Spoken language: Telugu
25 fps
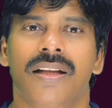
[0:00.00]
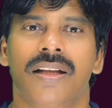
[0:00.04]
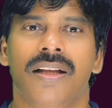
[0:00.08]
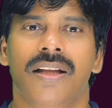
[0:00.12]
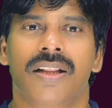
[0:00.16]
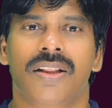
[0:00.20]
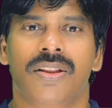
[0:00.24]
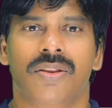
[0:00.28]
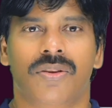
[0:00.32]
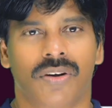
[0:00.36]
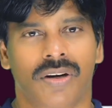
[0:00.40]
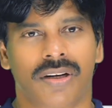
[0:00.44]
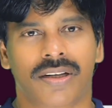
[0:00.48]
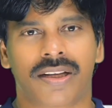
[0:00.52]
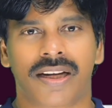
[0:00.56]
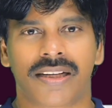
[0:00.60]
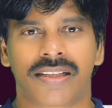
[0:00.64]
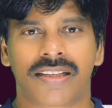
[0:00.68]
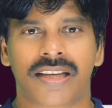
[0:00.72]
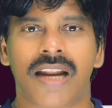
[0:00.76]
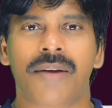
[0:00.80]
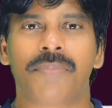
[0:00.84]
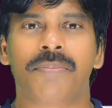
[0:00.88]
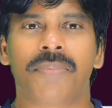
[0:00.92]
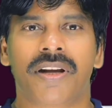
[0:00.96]
దుల్కర్
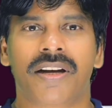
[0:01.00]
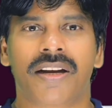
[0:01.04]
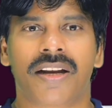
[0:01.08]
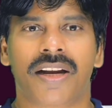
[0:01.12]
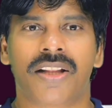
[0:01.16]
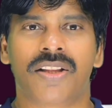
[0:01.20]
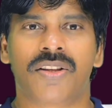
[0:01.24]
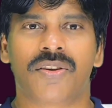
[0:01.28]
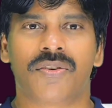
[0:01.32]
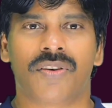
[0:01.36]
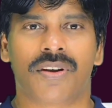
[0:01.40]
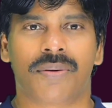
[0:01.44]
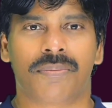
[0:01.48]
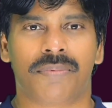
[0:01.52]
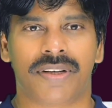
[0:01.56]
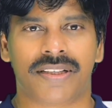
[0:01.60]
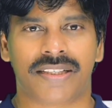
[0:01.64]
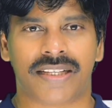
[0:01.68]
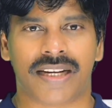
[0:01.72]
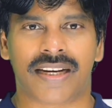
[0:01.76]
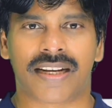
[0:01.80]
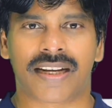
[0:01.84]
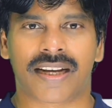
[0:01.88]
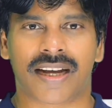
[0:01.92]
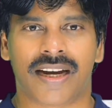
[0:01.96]
సల్మాన్ వర్మ
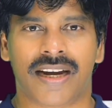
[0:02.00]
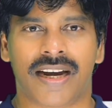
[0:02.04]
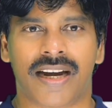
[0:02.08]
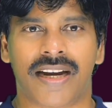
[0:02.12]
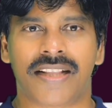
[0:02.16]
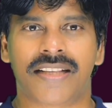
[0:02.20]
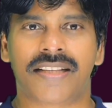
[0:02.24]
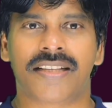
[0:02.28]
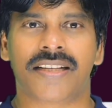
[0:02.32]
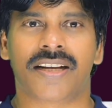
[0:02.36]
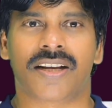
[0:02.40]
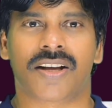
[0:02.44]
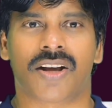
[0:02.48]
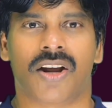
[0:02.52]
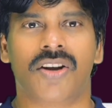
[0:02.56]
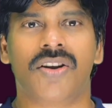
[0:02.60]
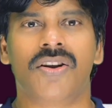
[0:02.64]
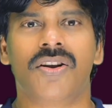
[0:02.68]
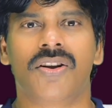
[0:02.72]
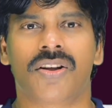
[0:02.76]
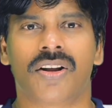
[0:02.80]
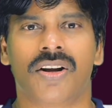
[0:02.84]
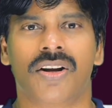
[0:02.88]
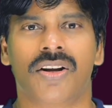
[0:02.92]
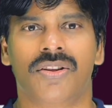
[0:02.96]
జంటగా నడిచిన
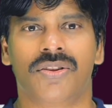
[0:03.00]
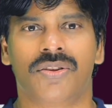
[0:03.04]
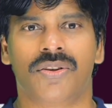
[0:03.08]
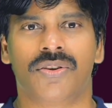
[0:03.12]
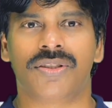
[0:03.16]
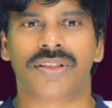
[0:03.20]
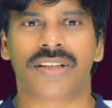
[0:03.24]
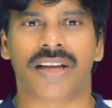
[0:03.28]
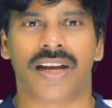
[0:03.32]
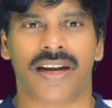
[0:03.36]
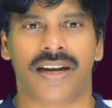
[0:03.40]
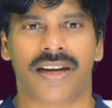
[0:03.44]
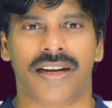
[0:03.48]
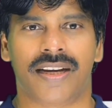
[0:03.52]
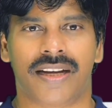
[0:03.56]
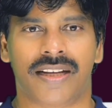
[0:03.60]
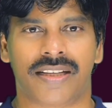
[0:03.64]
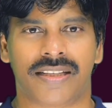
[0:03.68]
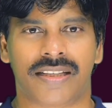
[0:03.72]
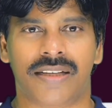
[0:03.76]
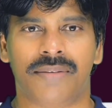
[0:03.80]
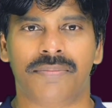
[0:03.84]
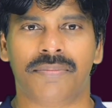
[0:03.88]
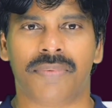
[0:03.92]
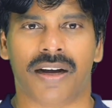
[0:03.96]
కన్నులు కన్నులు దోచాయంటే
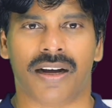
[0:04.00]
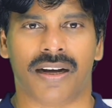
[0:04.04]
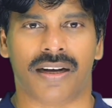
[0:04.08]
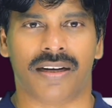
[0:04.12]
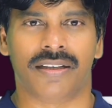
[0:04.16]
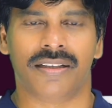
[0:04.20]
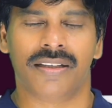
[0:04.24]
సినిమా